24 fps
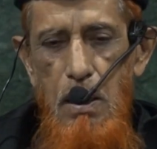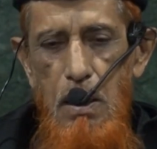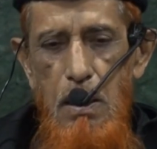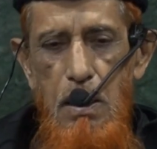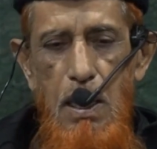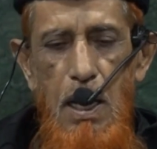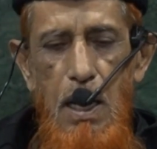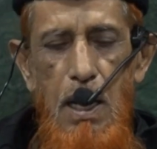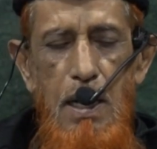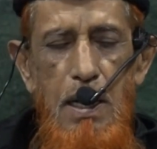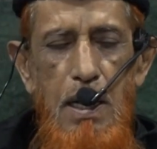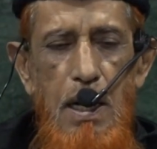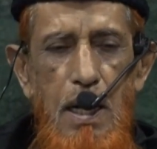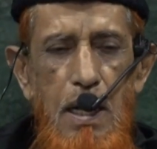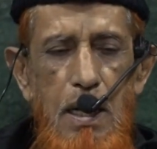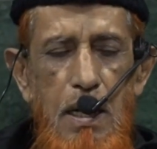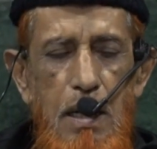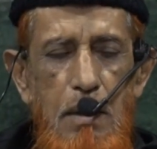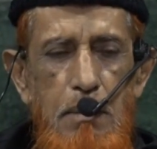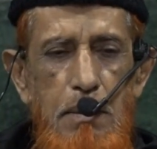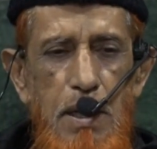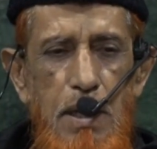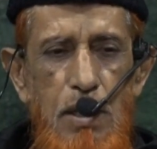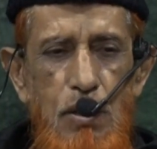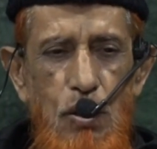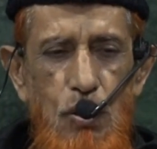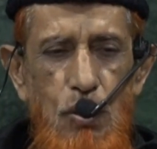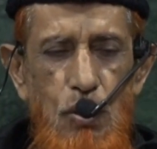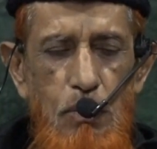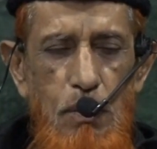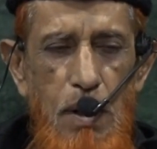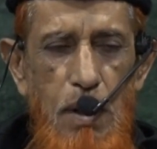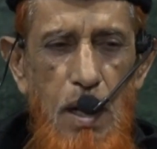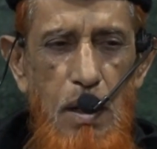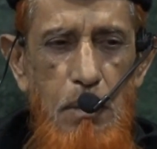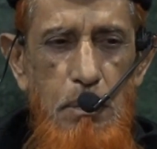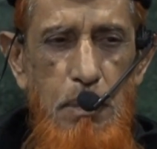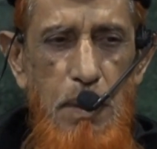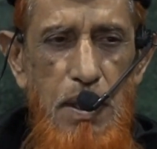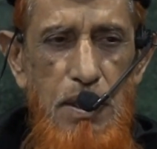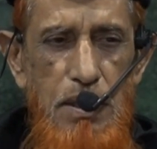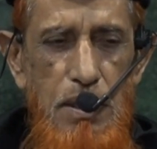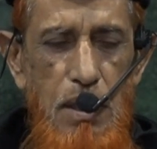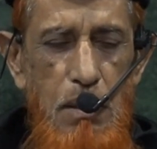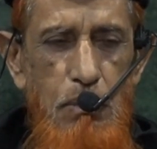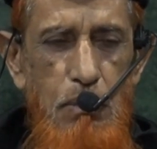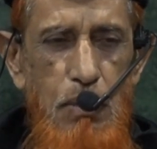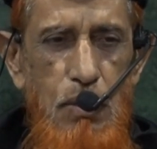कहा कि अग्रीमेंट तो तुम्हारे
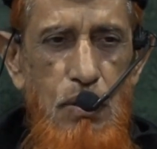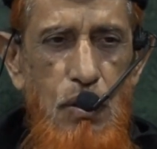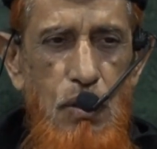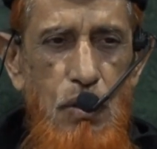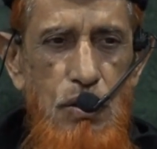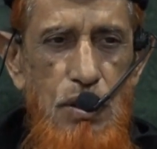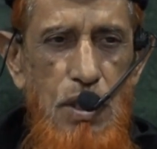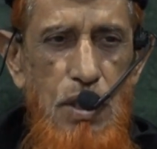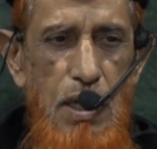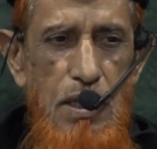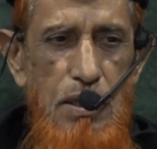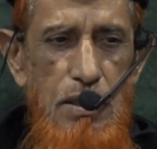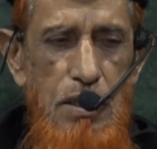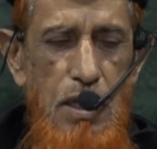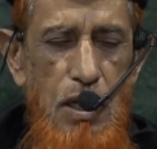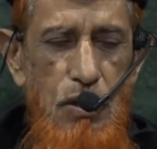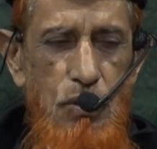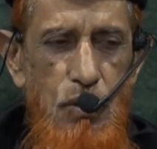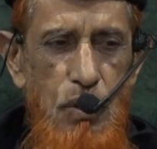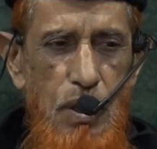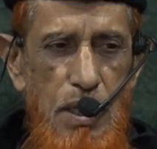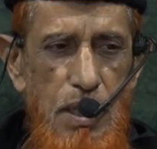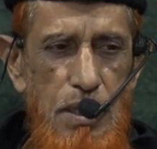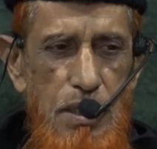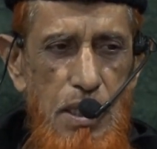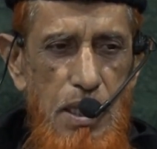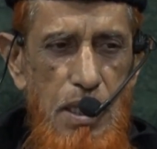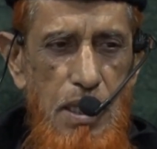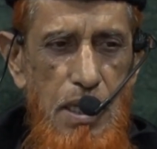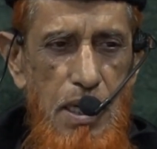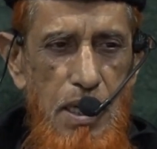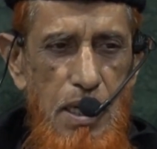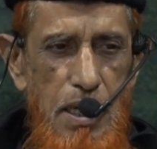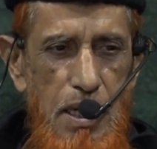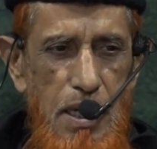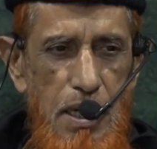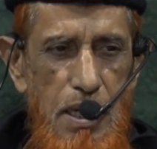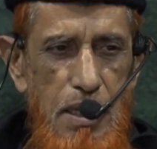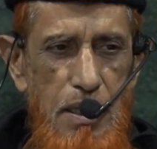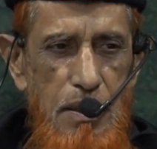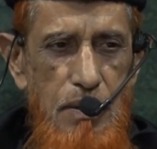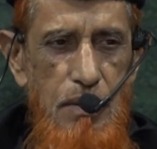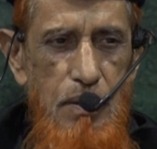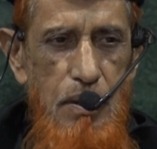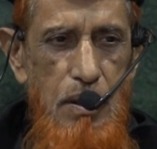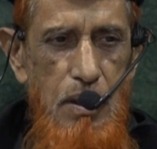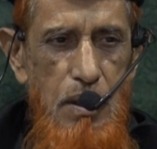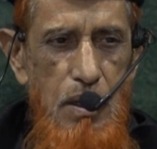पास हम लोग जा, जादू कैसे करेंगे
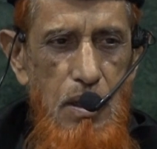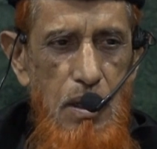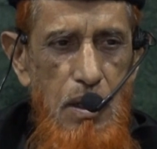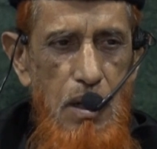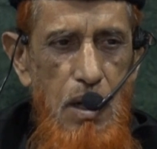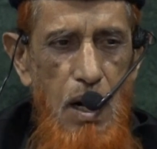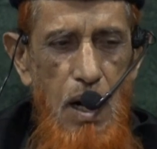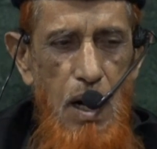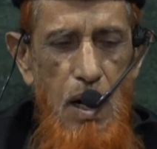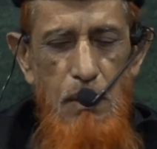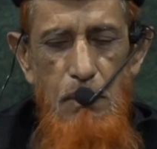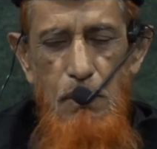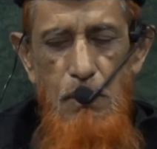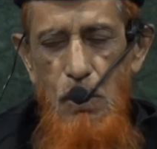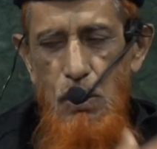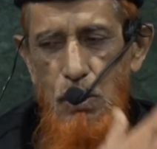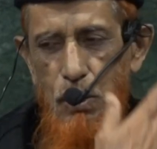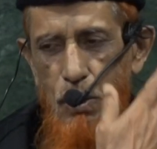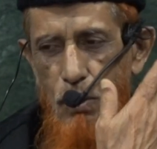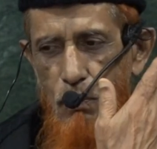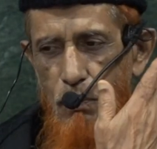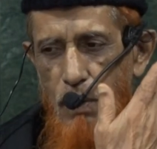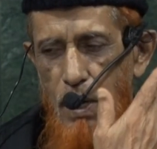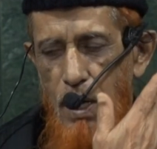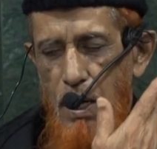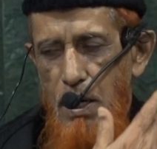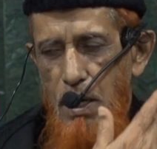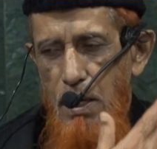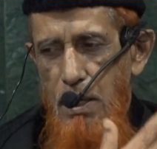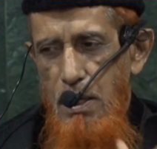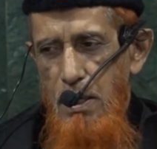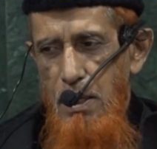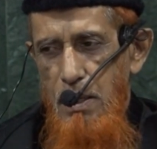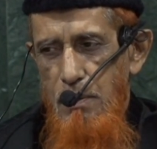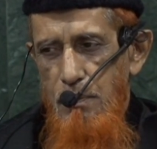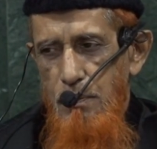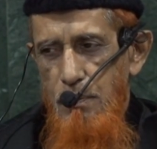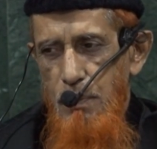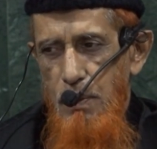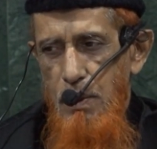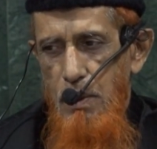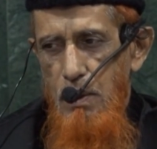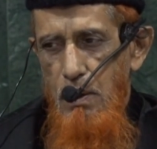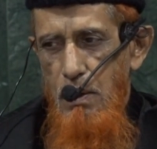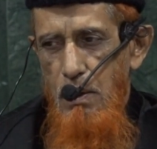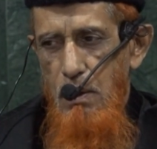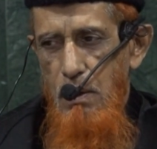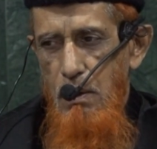हम लोग तो वहाँ
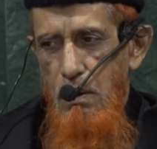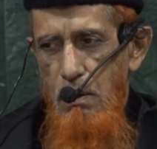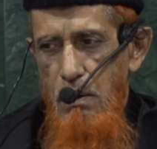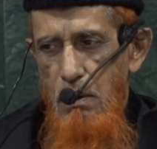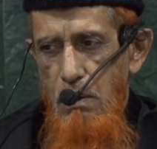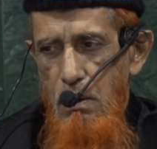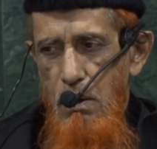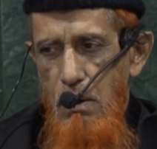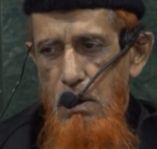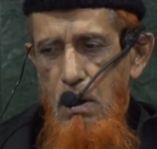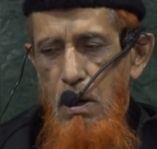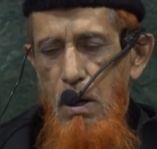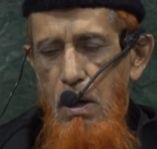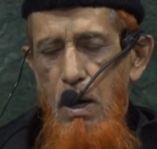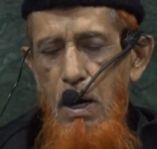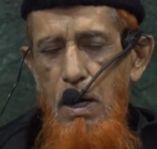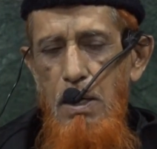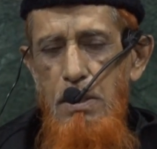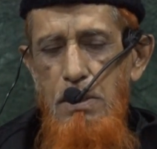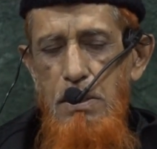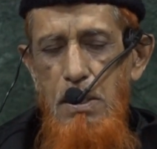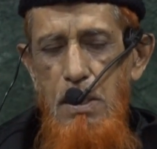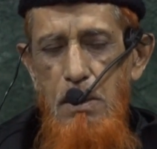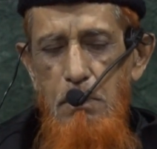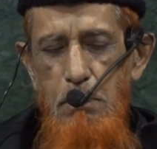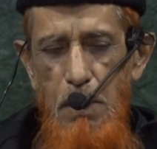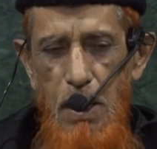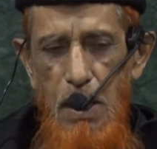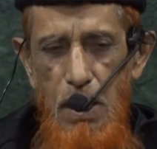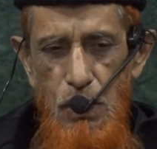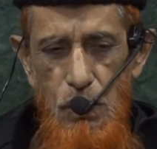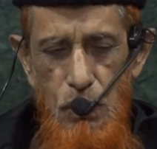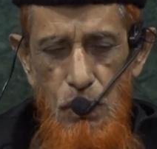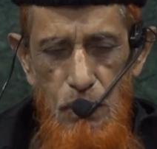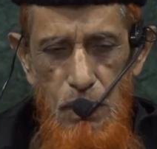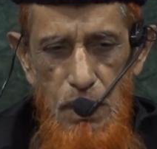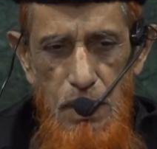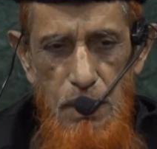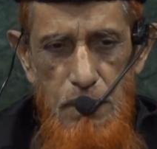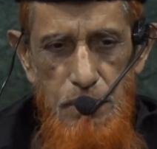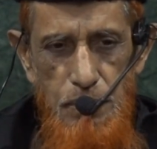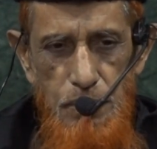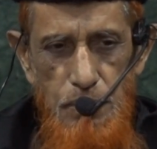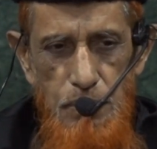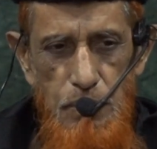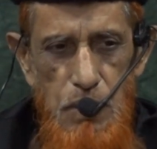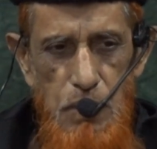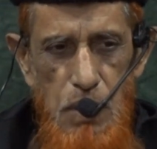हैं ऐसी बात हुई
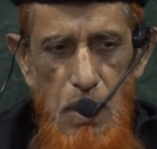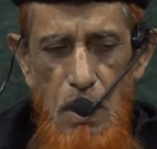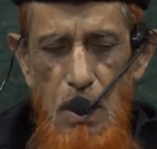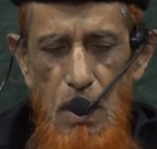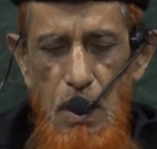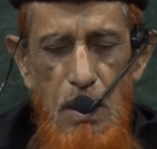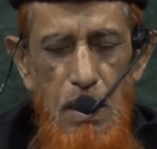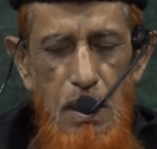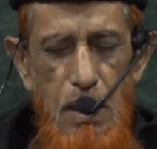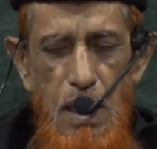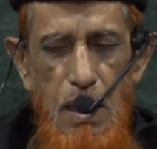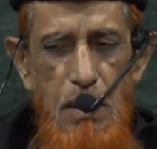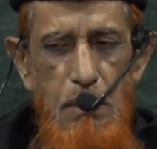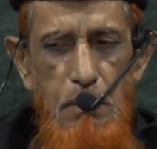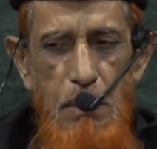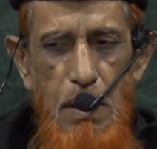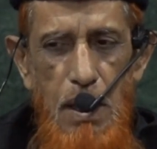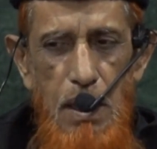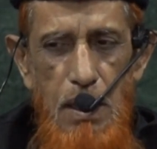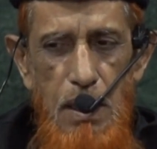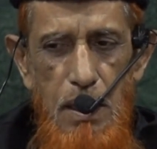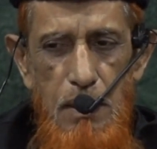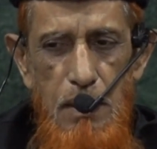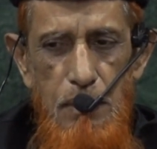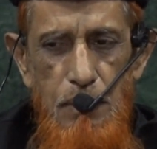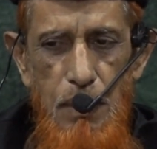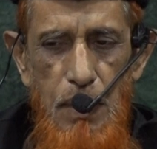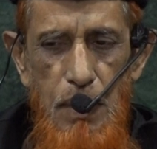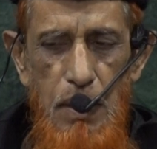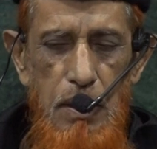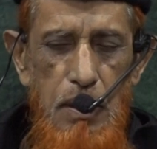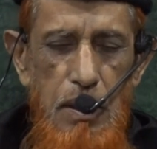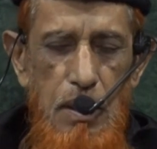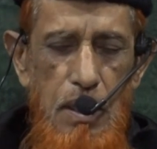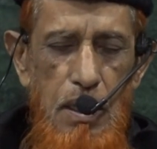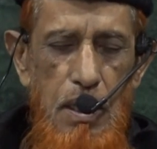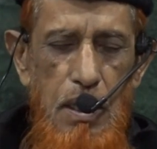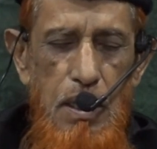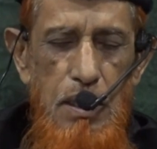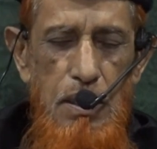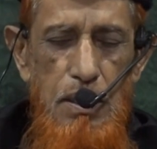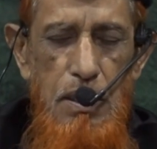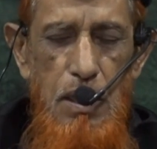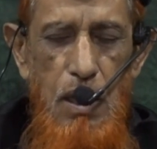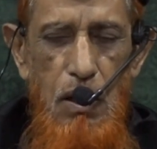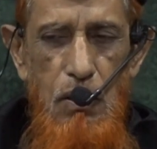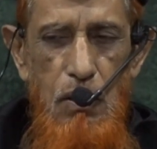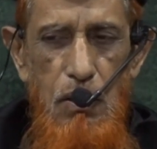नहीं माने ठीक है
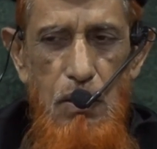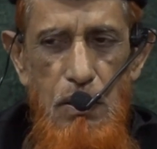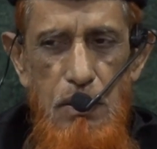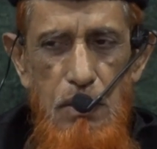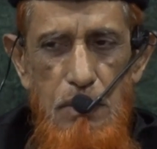जाओ